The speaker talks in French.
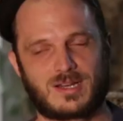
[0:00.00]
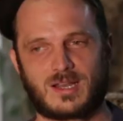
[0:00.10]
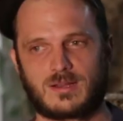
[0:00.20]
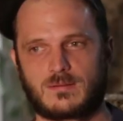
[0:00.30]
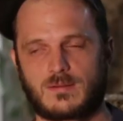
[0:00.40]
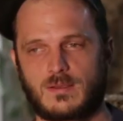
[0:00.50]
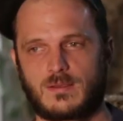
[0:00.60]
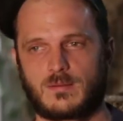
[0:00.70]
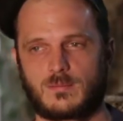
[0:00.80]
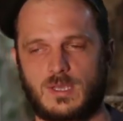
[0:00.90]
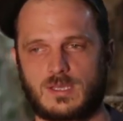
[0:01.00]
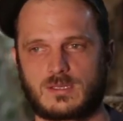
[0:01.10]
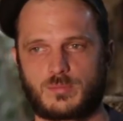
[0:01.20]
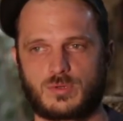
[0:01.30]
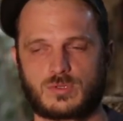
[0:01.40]
le cas, mais
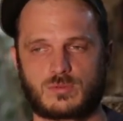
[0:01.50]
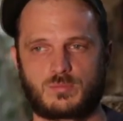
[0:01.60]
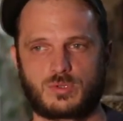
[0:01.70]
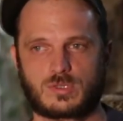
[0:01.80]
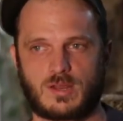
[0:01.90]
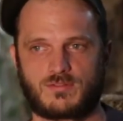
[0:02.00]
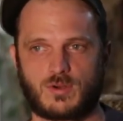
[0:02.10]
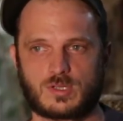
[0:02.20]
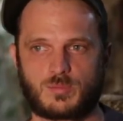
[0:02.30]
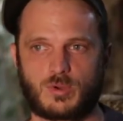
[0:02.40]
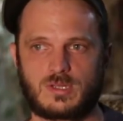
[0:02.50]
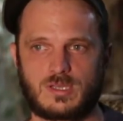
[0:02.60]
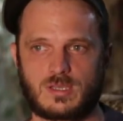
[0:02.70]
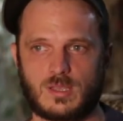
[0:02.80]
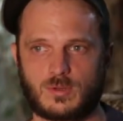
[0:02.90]
c'est plus, plus la force
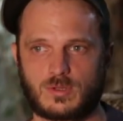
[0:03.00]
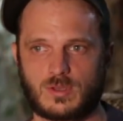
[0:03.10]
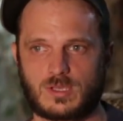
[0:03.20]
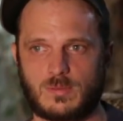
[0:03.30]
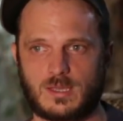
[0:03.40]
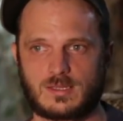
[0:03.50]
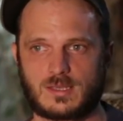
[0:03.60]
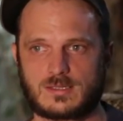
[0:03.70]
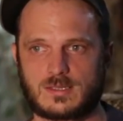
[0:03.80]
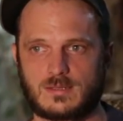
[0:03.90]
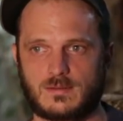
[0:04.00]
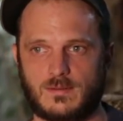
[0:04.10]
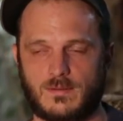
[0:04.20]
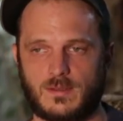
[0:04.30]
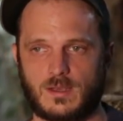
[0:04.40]
poétique d'un moteur qui m'a intéressé,
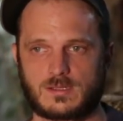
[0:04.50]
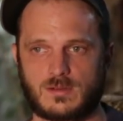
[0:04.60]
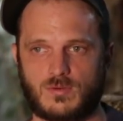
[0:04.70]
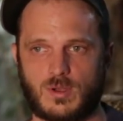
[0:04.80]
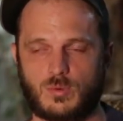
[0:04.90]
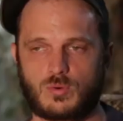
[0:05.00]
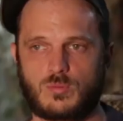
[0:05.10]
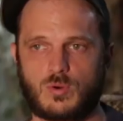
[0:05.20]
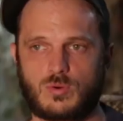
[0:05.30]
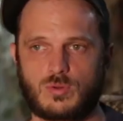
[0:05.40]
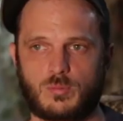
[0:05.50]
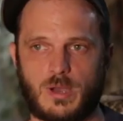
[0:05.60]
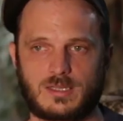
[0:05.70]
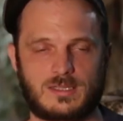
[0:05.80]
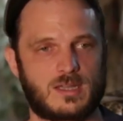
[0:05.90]
à savoir beaucoup beaucoup de
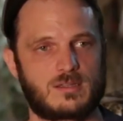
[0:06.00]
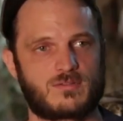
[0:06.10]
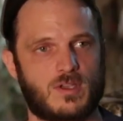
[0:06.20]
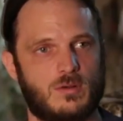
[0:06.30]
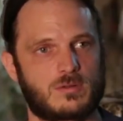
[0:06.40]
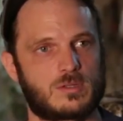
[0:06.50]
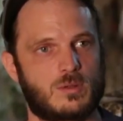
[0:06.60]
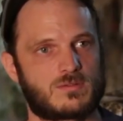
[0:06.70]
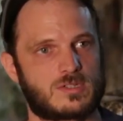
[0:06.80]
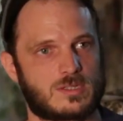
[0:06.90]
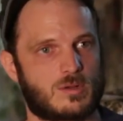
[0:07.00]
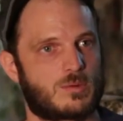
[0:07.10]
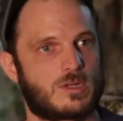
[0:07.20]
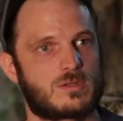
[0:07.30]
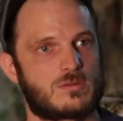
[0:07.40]
parties très différentes qui doivent
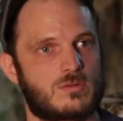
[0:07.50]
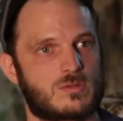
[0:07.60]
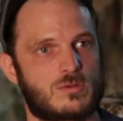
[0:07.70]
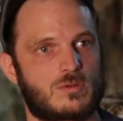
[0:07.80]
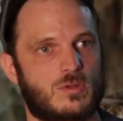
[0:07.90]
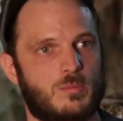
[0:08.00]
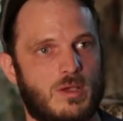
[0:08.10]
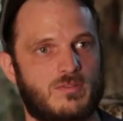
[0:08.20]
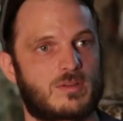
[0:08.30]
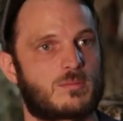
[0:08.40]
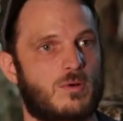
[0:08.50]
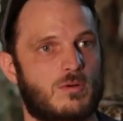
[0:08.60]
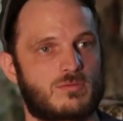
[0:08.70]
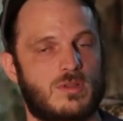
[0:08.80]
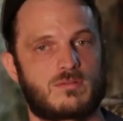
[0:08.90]
s'assembler les unes aux autres
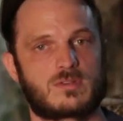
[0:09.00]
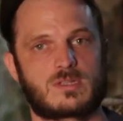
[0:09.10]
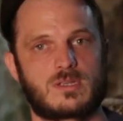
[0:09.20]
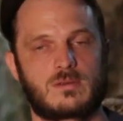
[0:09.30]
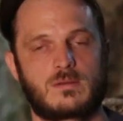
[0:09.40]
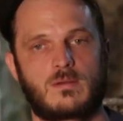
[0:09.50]
parfaitement en vue d'avancer.